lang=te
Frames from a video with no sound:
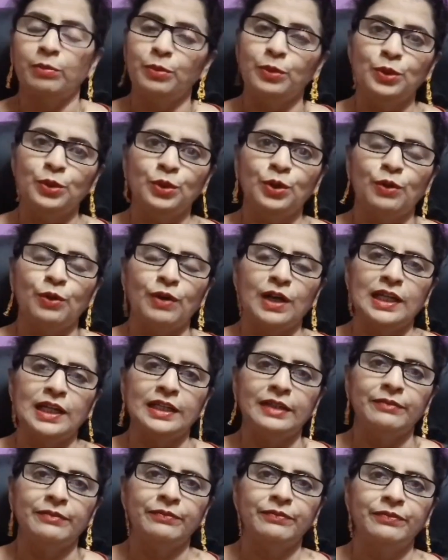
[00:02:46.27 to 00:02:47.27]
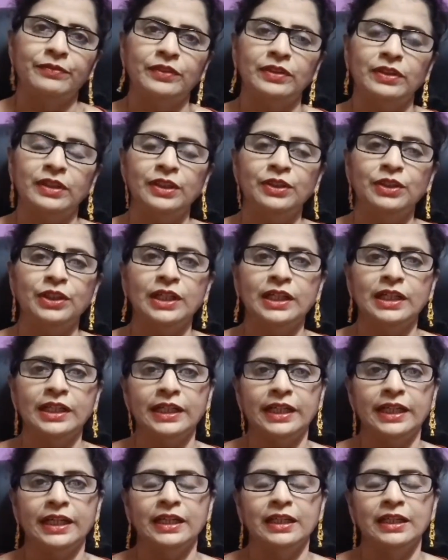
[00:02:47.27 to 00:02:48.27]
పూనుకోవాలి
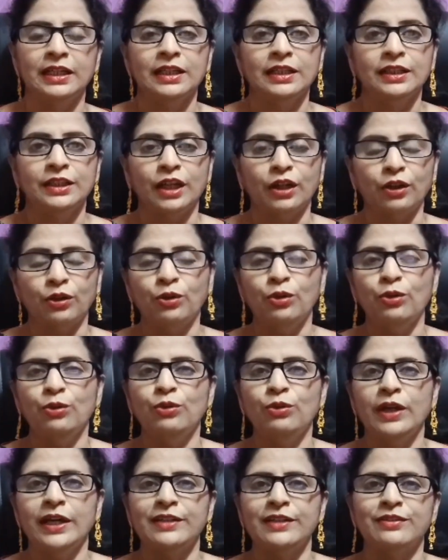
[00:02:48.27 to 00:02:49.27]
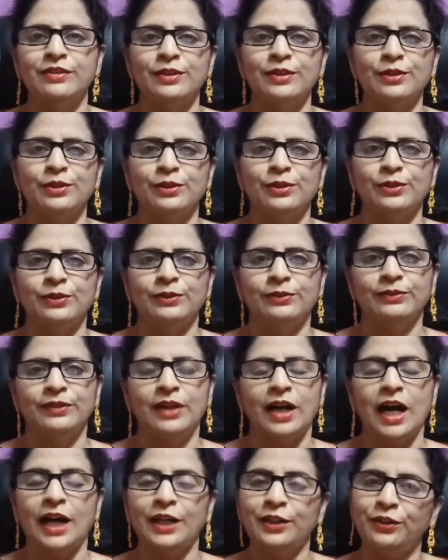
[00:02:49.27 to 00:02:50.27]
ఎందుకంటే తక్కువ వయసులో
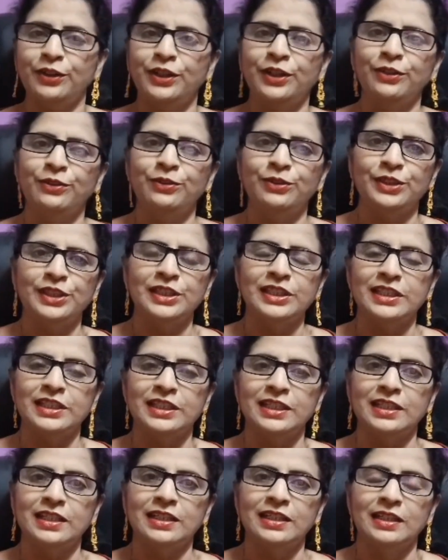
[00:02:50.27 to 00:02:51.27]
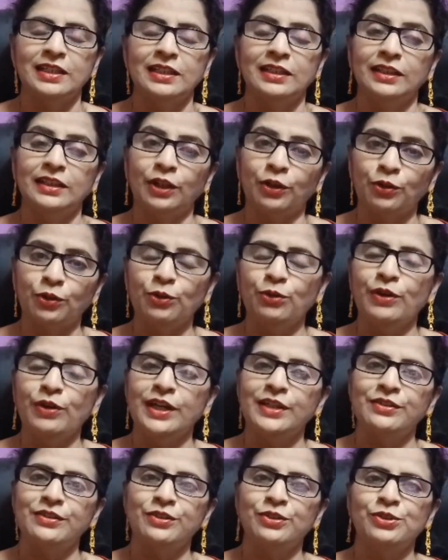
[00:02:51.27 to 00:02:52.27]
ఆరోగ్యం గురించి తక్కువ
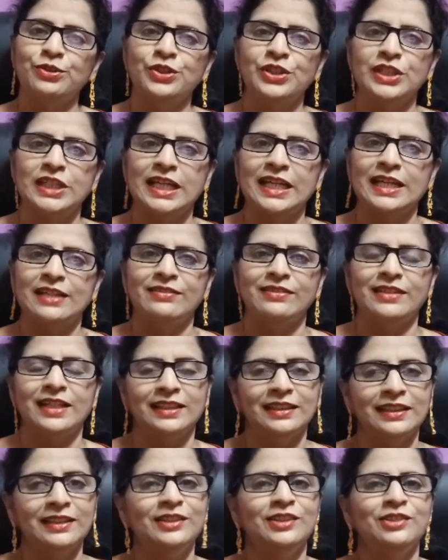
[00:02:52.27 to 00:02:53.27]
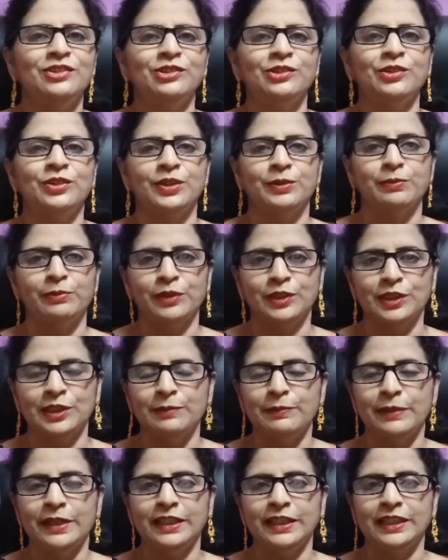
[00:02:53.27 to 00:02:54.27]
వయసు నుంచే శ్రద్ధ తీసుకోవటం
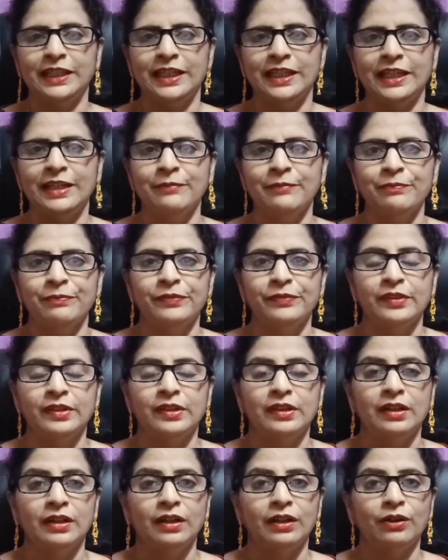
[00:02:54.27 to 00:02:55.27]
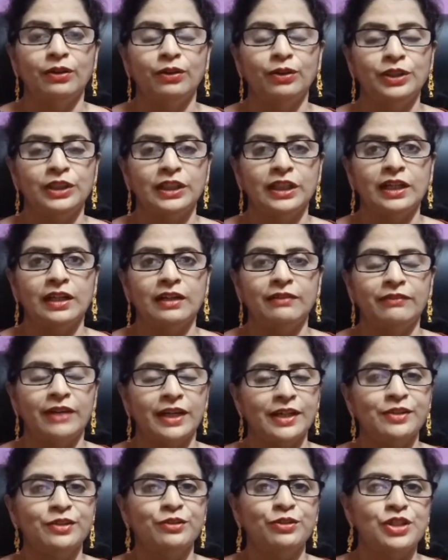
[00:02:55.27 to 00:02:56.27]
మొదలు పెడితే కొంత
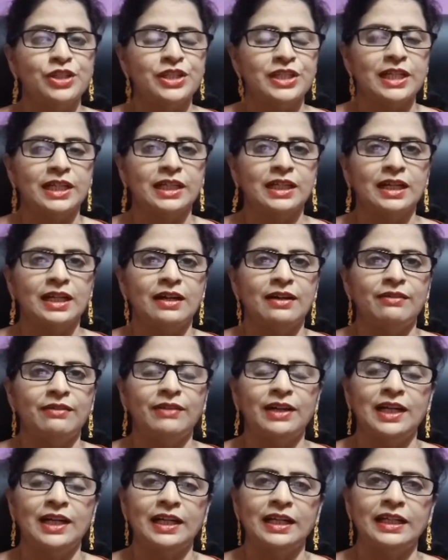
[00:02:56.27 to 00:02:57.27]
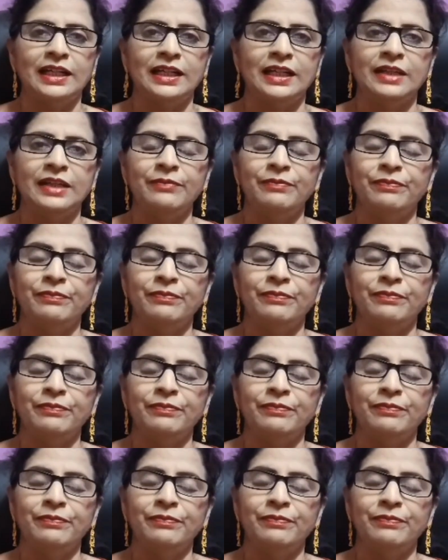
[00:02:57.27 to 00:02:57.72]
వయసు వచ్చాక వాళ్ళకి